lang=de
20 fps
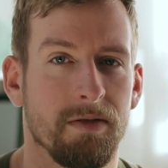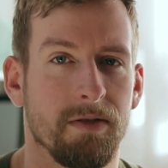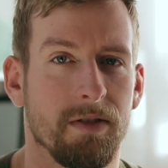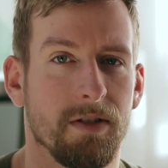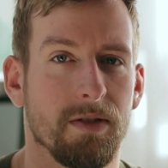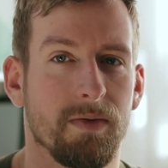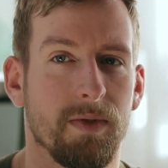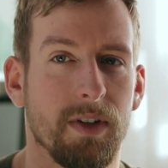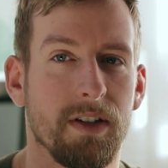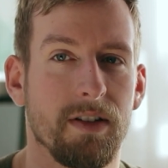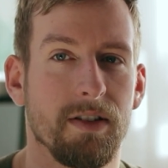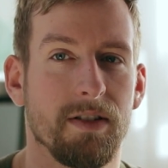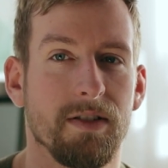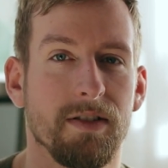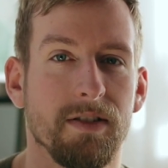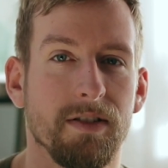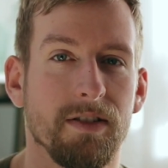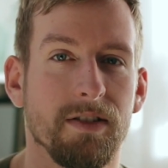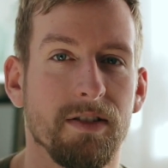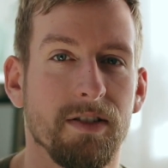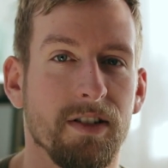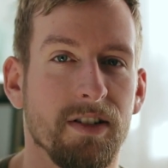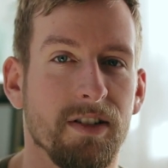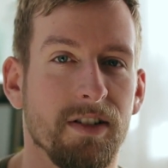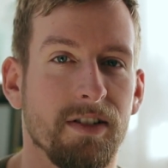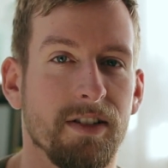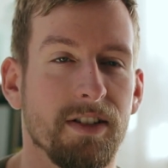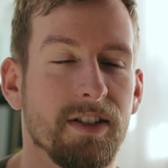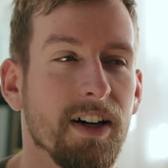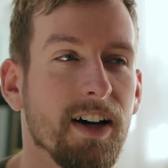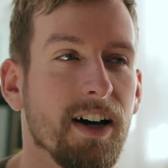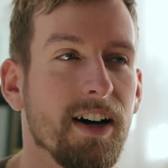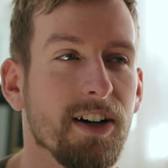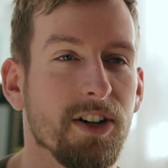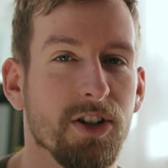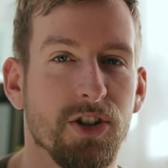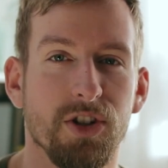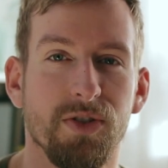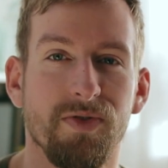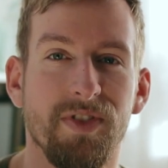das wichtigste
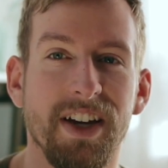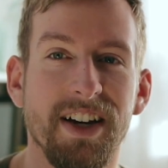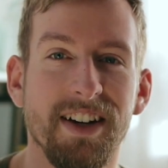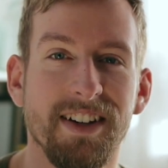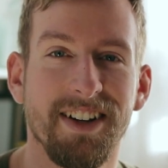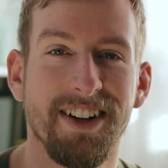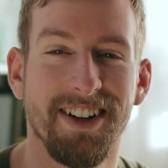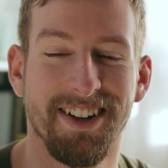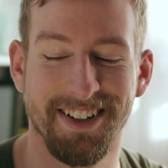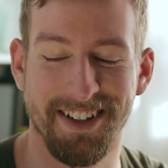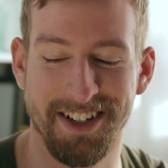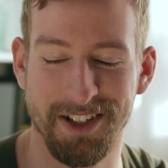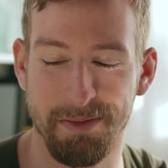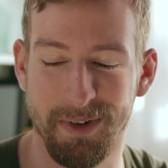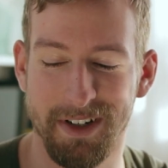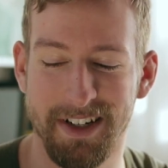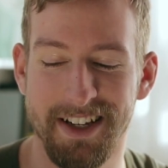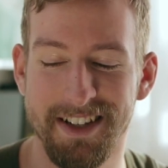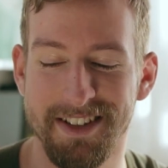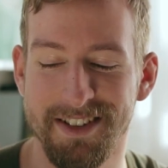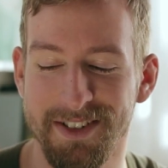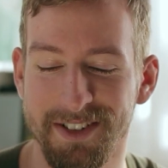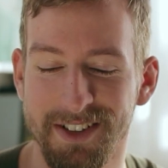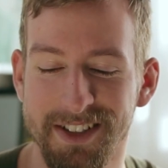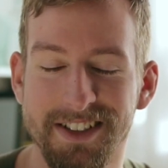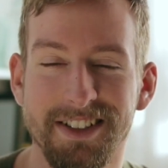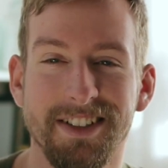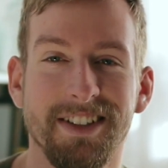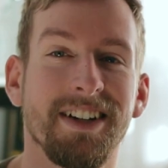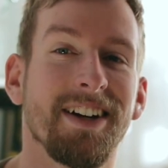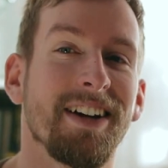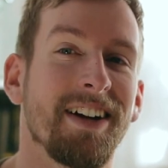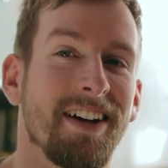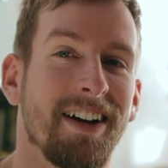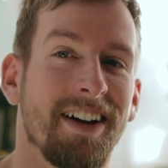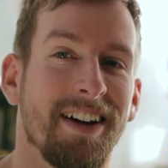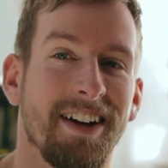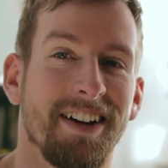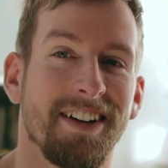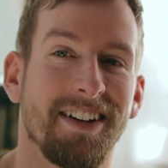literarische Werk, das man lesen sollte.
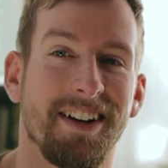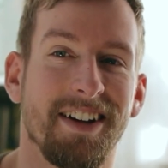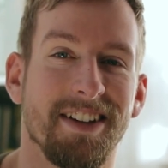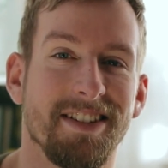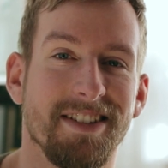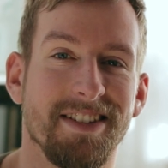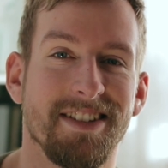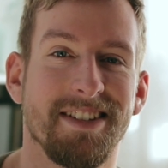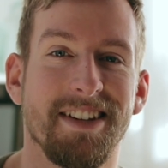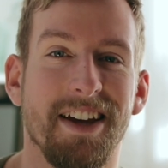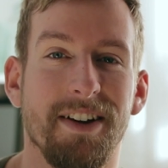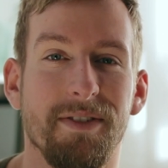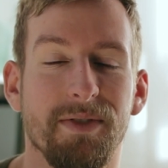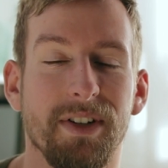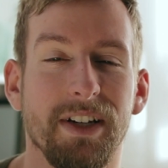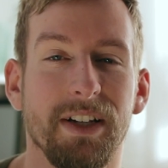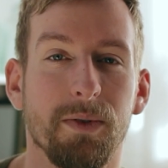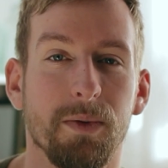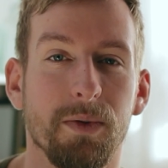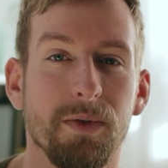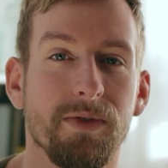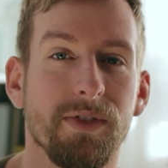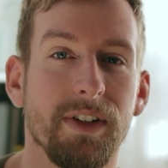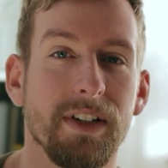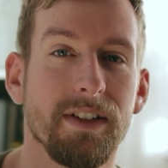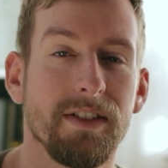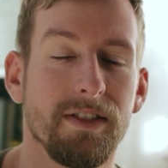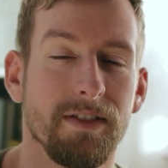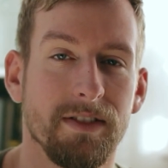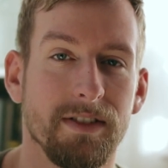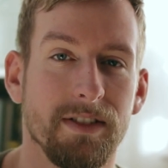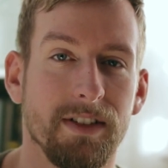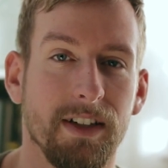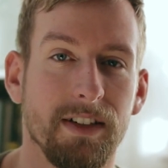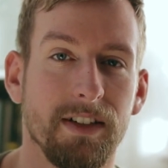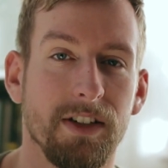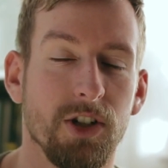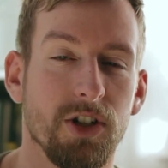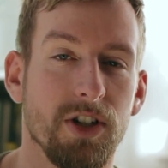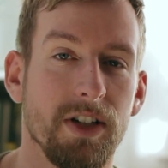Denn da sind sehr viele Unfälle
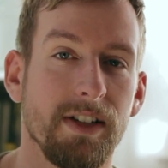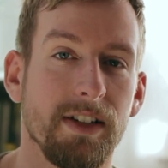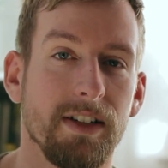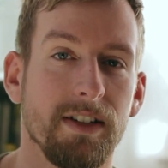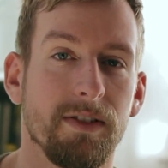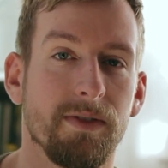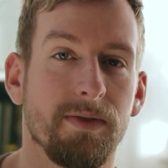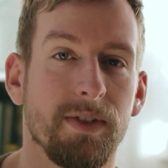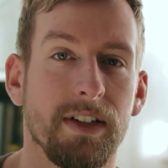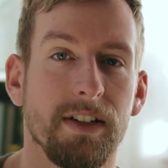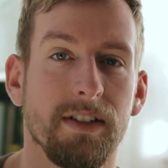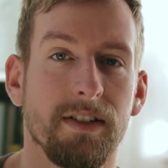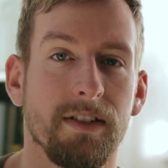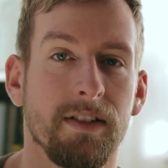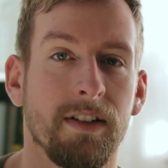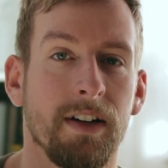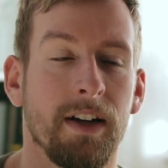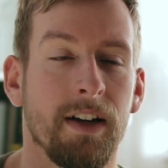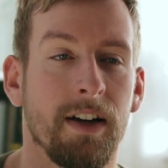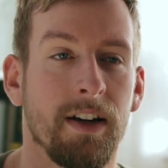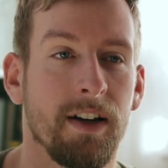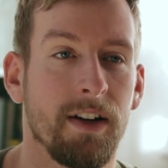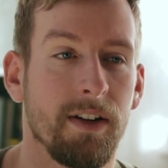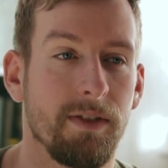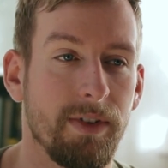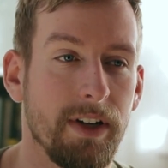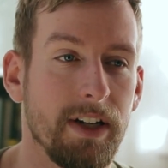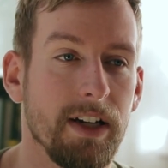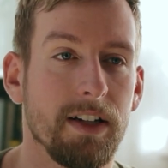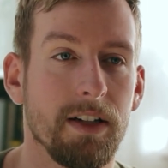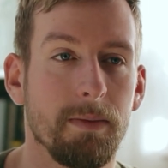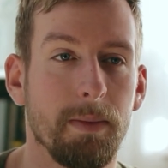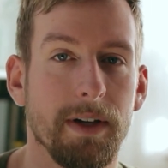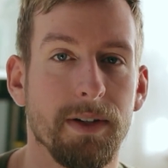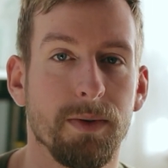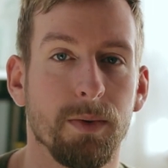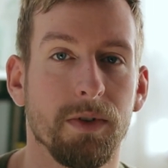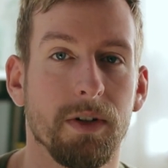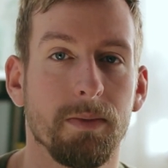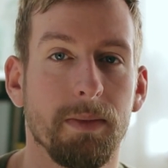drin geschildert, viele Fehler, die
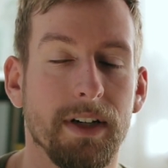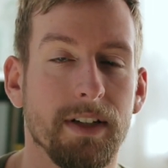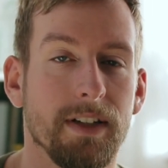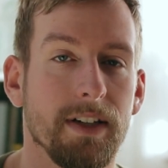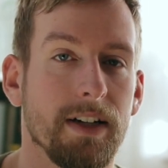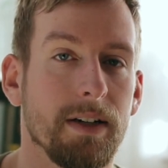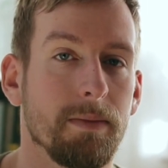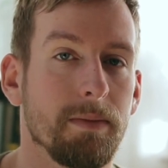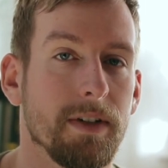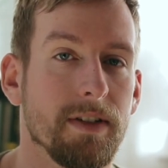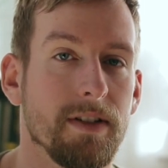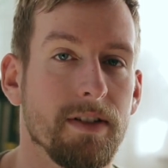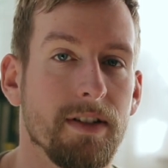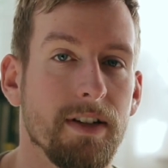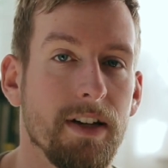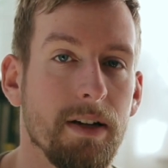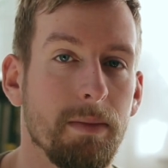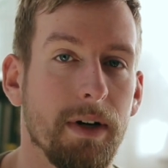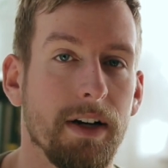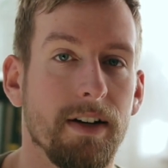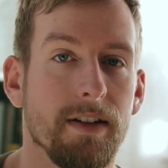Personen gemacht haben. Das ist da eben